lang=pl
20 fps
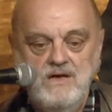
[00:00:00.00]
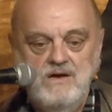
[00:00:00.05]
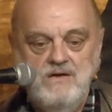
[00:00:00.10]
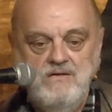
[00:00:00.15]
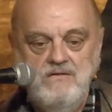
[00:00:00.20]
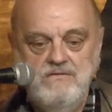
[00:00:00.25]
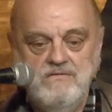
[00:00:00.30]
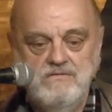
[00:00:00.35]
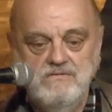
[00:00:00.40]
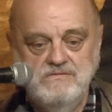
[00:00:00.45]

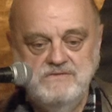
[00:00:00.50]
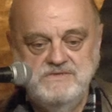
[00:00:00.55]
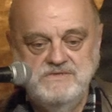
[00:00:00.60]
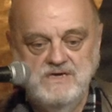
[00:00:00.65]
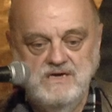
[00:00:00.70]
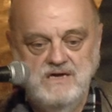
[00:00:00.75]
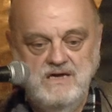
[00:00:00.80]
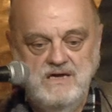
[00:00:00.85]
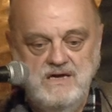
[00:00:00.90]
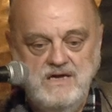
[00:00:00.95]

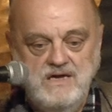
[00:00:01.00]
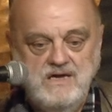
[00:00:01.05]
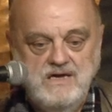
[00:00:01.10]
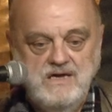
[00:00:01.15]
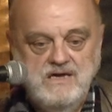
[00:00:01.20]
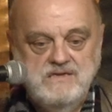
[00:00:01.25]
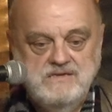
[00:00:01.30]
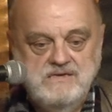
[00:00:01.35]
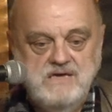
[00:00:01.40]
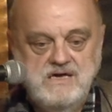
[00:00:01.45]
Ludzie,
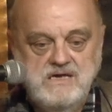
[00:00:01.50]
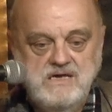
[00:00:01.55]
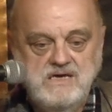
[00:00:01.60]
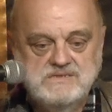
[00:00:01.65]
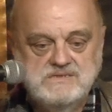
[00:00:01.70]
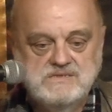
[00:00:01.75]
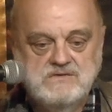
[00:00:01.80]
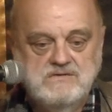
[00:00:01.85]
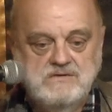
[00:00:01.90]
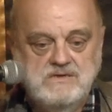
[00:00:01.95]
niech ja
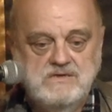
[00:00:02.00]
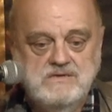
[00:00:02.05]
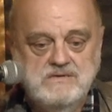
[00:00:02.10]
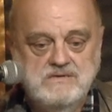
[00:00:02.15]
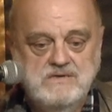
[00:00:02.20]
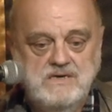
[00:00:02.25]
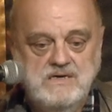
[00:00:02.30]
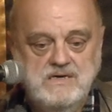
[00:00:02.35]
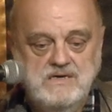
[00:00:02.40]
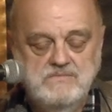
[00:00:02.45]

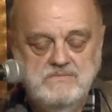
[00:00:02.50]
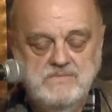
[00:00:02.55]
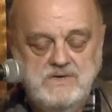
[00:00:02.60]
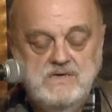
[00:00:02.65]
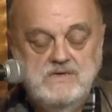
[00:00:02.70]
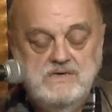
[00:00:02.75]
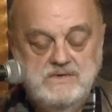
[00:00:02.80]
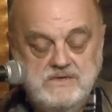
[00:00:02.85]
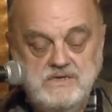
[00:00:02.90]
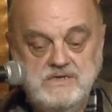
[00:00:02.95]
skonam,
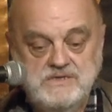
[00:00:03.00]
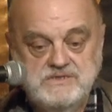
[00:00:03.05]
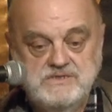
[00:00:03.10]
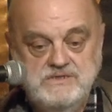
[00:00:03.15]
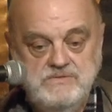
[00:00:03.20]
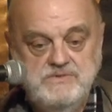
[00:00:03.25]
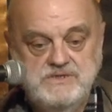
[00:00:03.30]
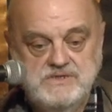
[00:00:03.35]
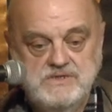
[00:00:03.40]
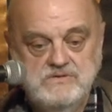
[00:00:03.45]

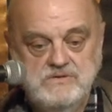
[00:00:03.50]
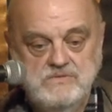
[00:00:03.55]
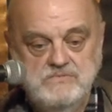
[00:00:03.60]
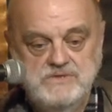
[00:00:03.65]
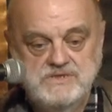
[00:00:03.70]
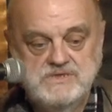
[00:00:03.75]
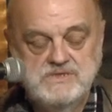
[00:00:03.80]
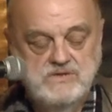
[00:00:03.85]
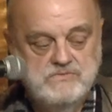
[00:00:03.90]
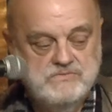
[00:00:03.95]
jeślim się
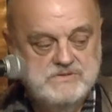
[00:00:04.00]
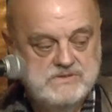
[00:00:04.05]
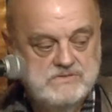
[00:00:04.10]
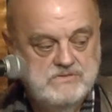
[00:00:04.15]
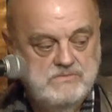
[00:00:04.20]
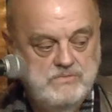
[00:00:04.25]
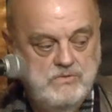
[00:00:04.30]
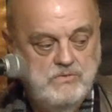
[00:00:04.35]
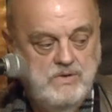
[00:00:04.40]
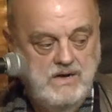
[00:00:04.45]
domyślał, że
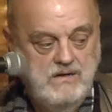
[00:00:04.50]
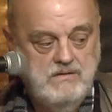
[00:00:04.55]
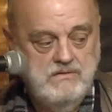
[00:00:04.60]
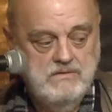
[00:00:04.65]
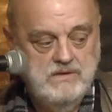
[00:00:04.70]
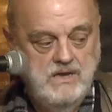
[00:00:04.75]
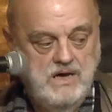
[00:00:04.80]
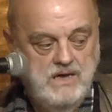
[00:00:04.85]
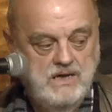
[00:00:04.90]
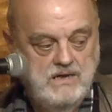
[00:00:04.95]
to była
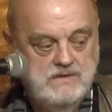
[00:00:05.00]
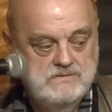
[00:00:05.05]
ona.